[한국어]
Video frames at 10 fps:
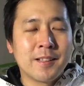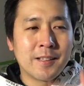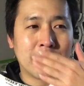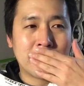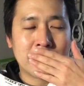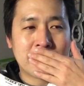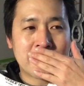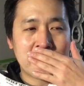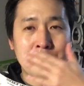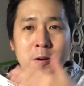어,
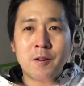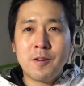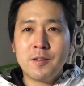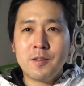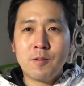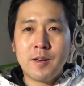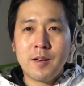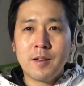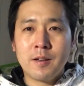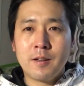그래서 이번
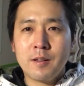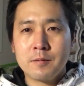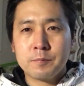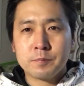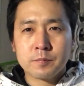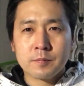영화 어,